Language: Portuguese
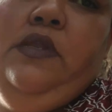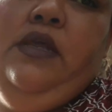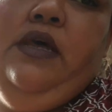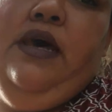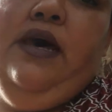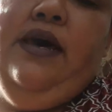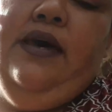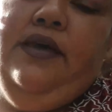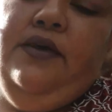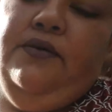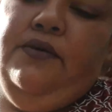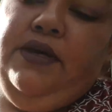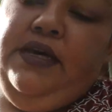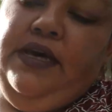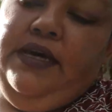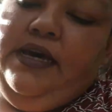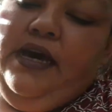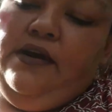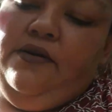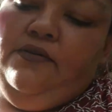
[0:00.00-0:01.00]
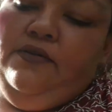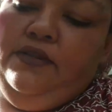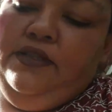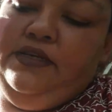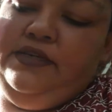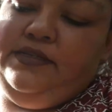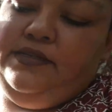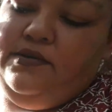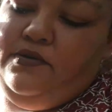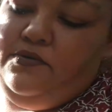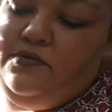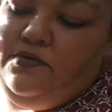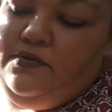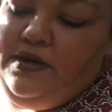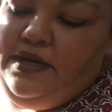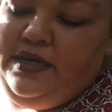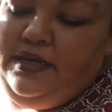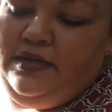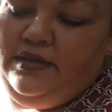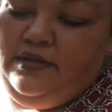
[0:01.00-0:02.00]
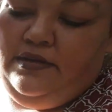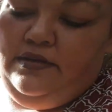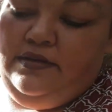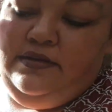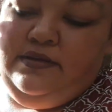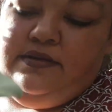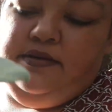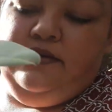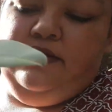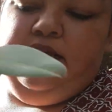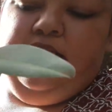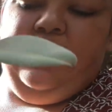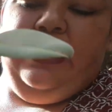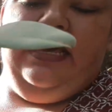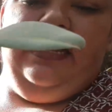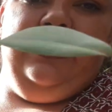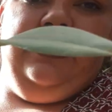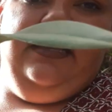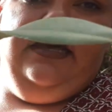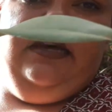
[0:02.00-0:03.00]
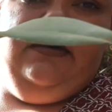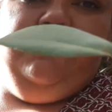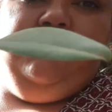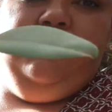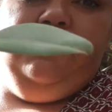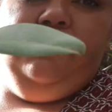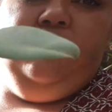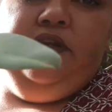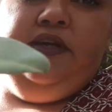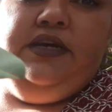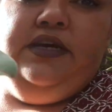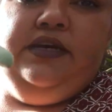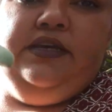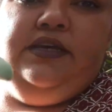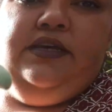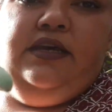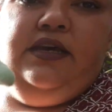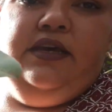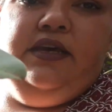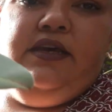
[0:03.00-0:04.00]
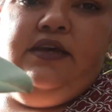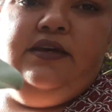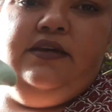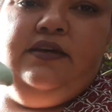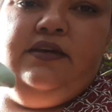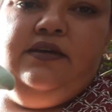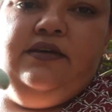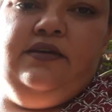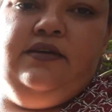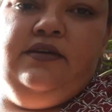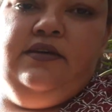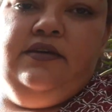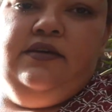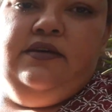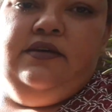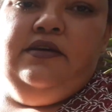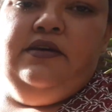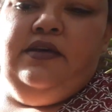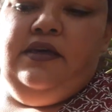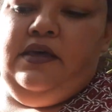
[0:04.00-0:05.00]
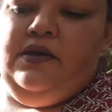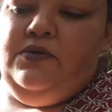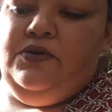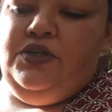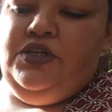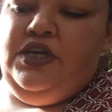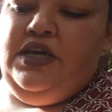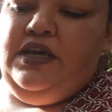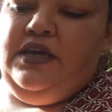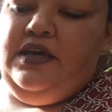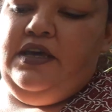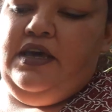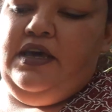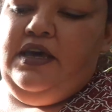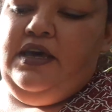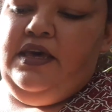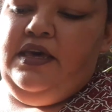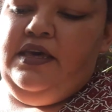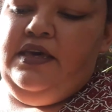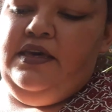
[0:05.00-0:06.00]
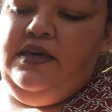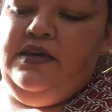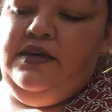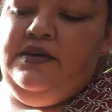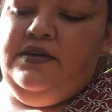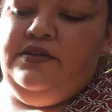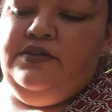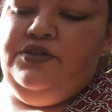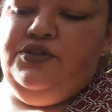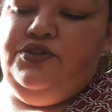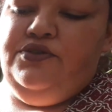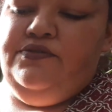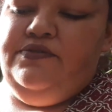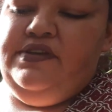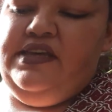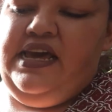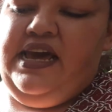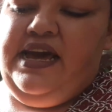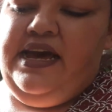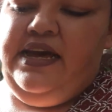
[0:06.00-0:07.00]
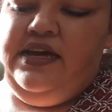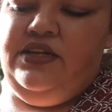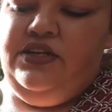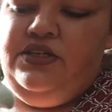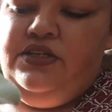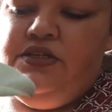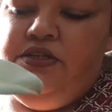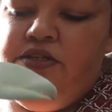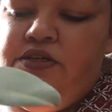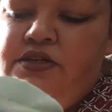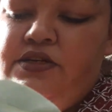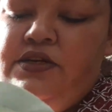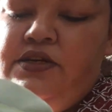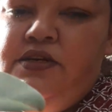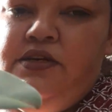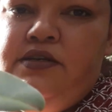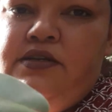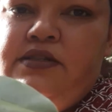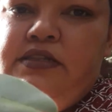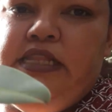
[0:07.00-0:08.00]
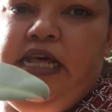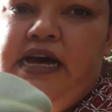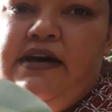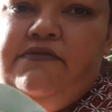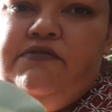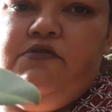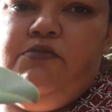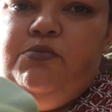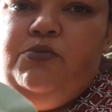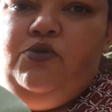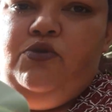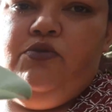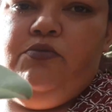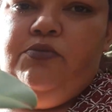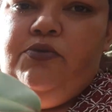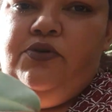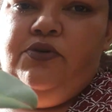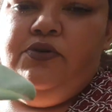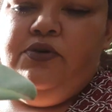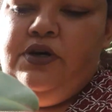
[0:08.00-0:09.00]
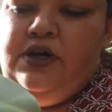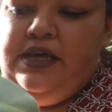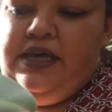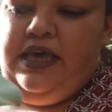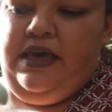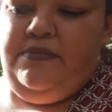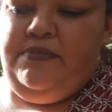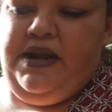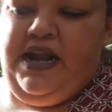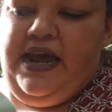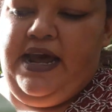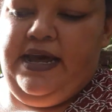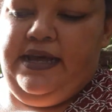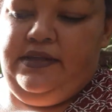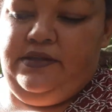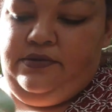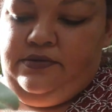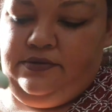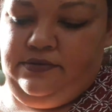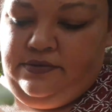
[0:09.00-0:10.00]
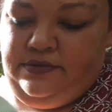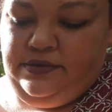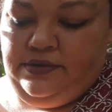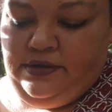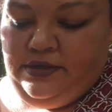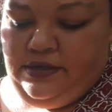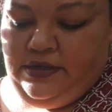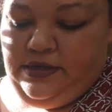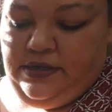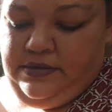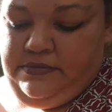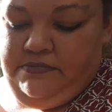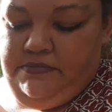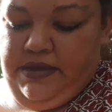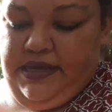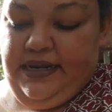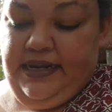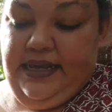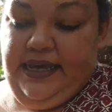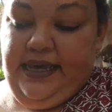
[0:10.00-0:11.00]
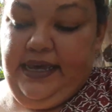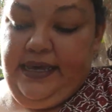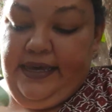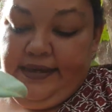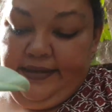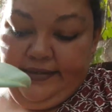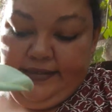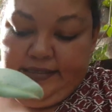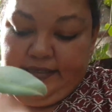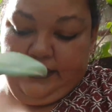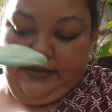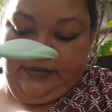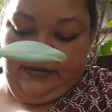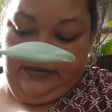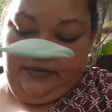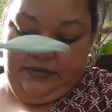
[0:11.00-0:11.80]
Aí o que que aconteceu com ela? Ela ia florir aqui, eu cheguei de viagem, tava o bulbo quebrado. Beleza.